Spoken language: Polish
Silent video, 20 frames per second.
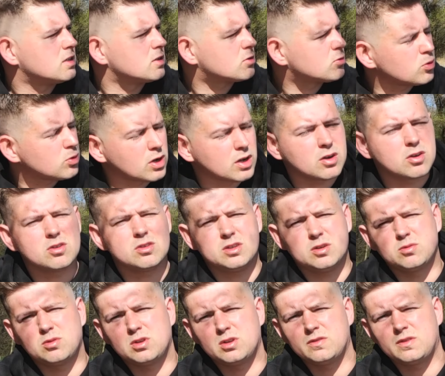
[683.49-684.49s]
którego
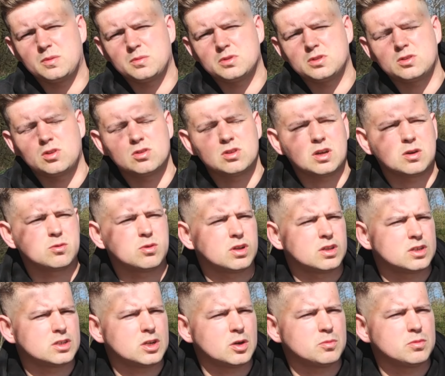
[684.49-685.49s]
nie ukrywam, stąd akurat
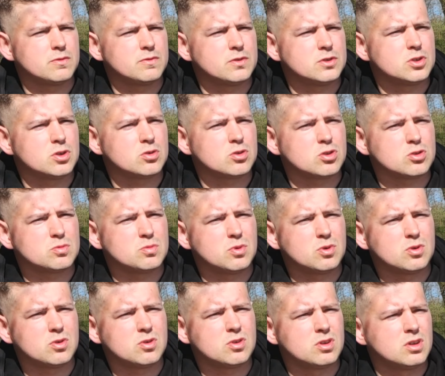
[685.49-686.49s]
chciałbym wyciągnąć,
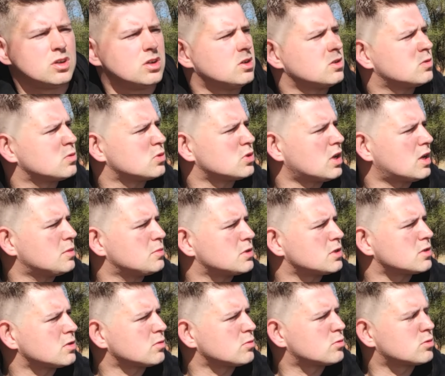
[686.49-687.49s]
bo słyszałem, że
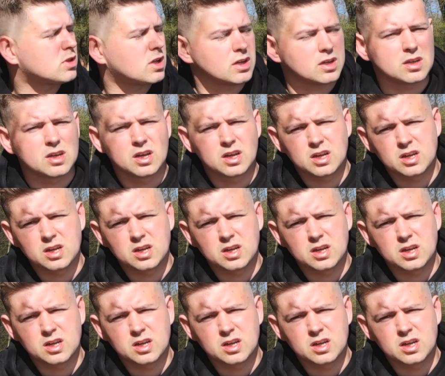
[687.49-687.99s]
są tutaj